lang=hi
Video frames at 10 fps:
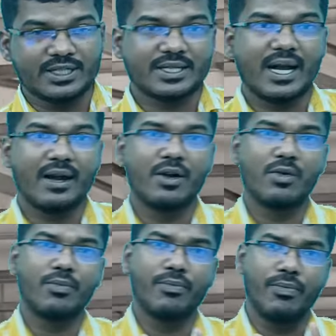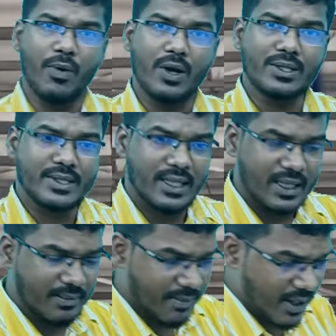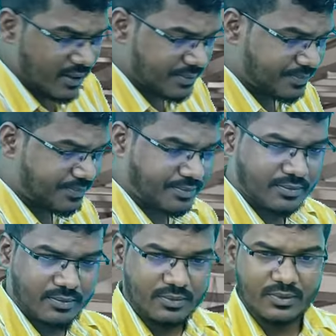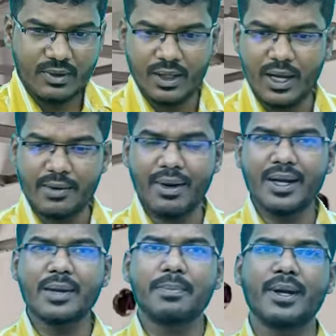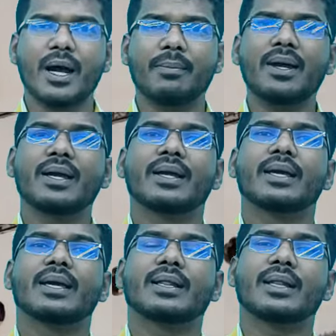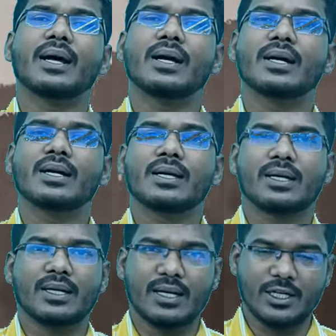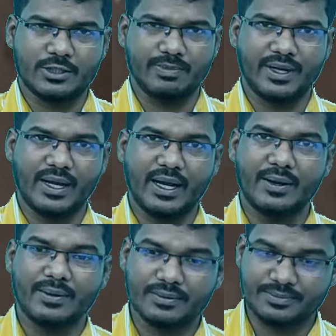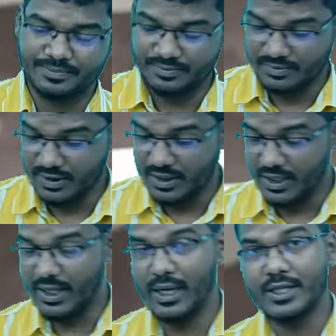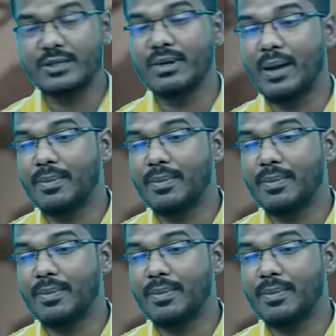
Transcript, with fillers: तीसरा फॉल सीलिंग में करवाने पे हमें कितना खर्च पड़ेगा खर्च में